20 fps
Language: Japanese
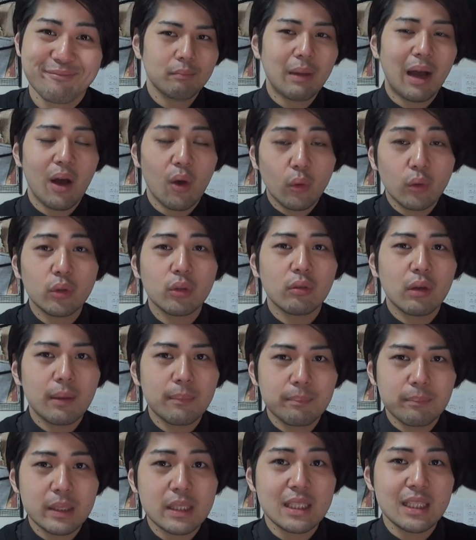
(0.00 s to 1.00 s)
まあ本当
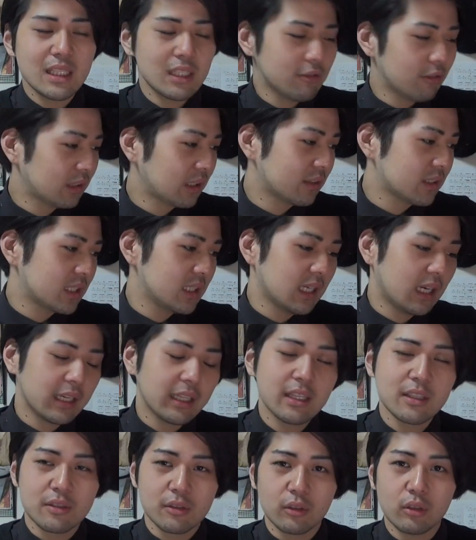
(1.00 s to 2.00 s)
は別に私、あ
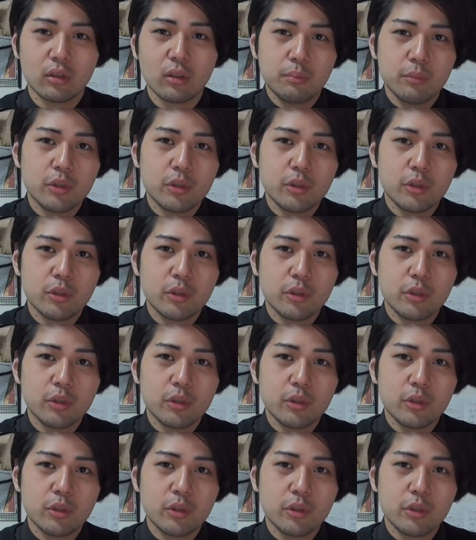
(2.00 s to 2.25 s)
れですよ。